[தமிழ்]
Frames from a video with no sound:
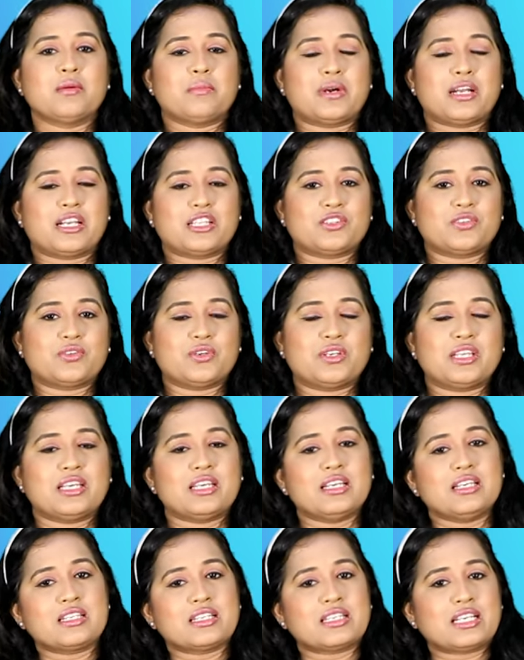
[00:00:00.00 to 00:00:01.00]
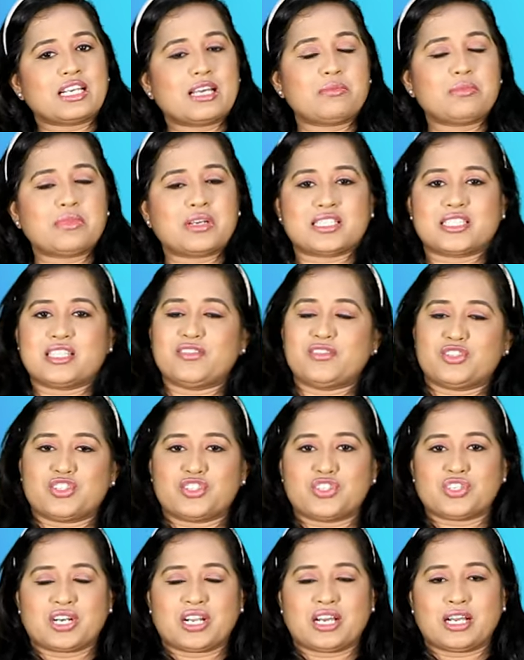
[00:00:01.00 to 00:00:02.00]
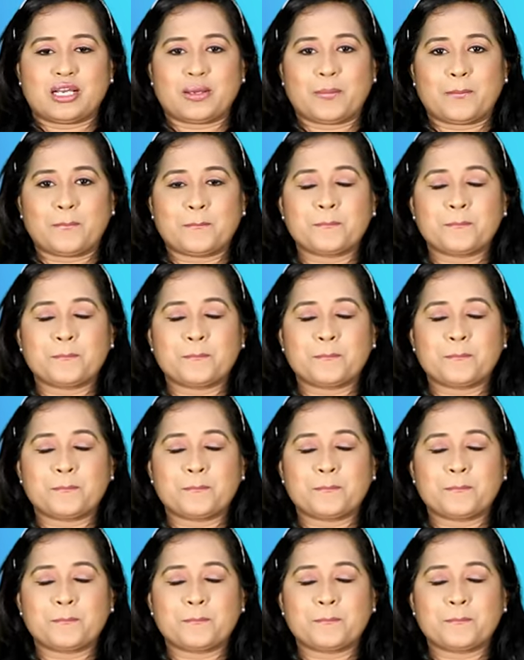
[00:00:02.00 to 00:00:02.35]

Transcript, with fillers: படத்தினுடைய கிளைமேக்ஸில் வச்சுருக்குறாங்க